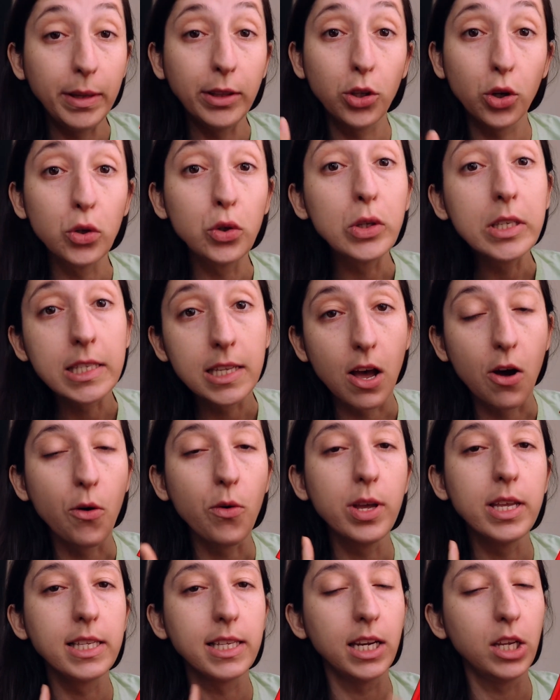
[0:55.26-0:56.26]
uma
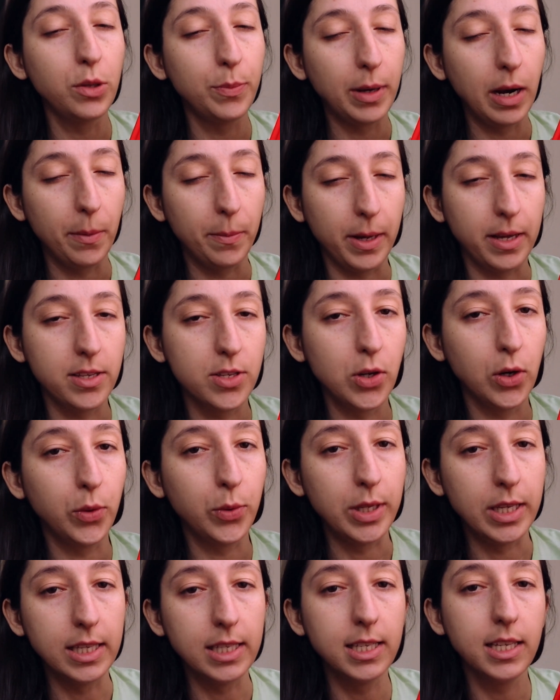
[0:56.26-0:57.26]
introdução escrita pela Márcia
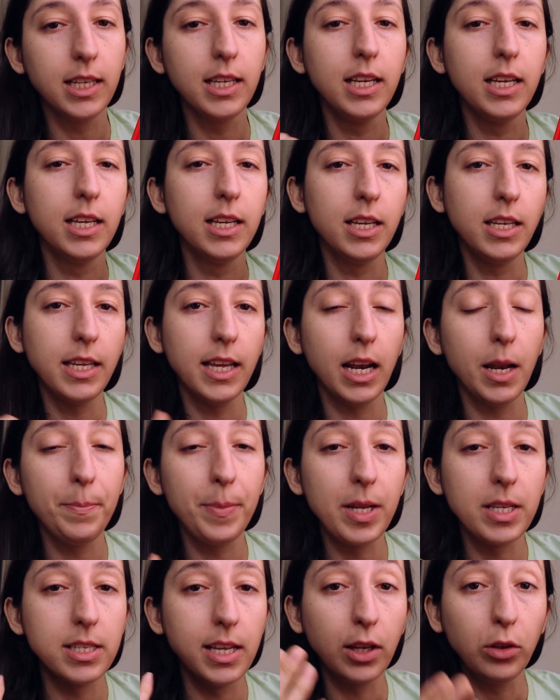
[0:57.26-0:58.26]
Luiza, em que ela
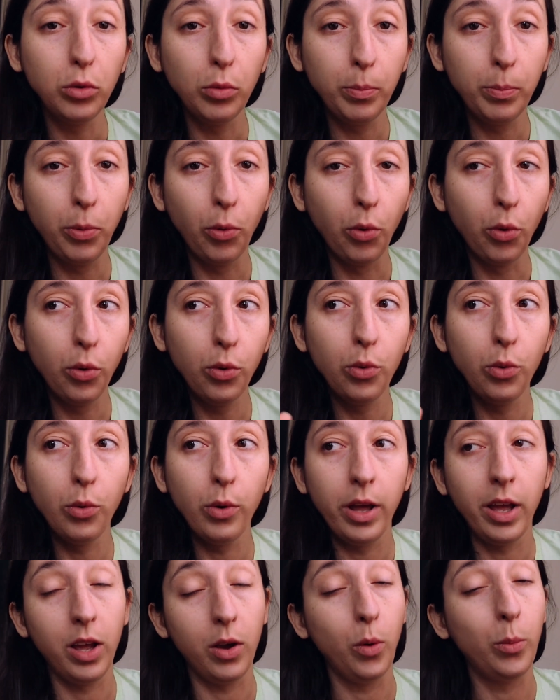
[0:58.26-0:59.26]
apresenta um
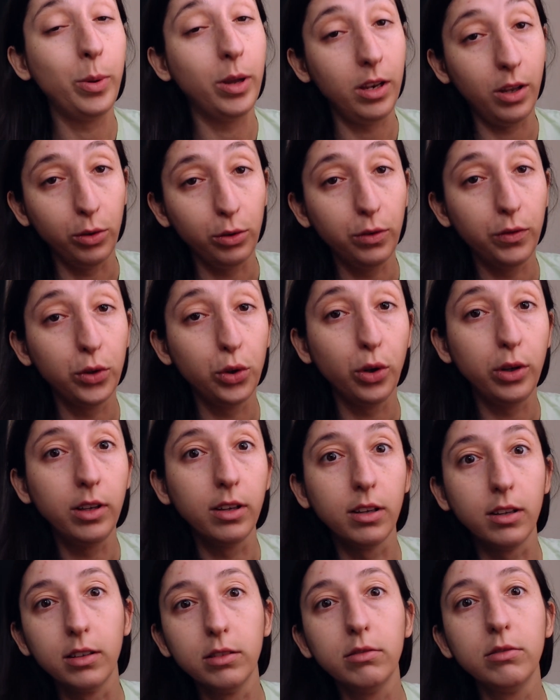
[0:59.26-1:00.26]
pouco é, o período
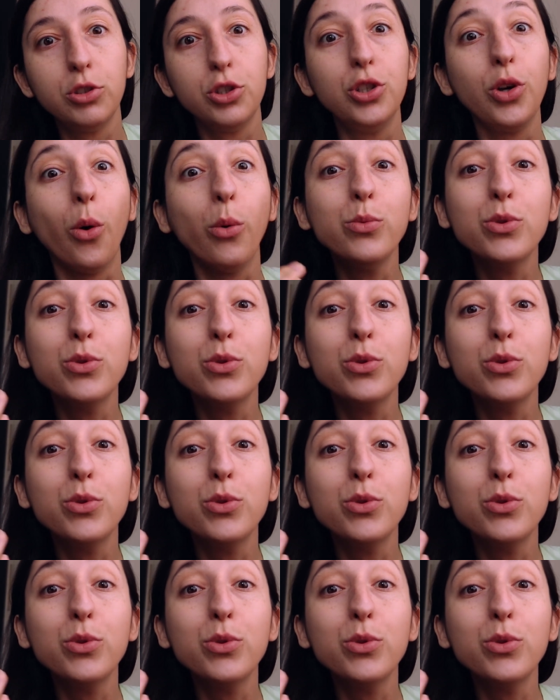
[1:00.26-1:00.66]
vitoriano, de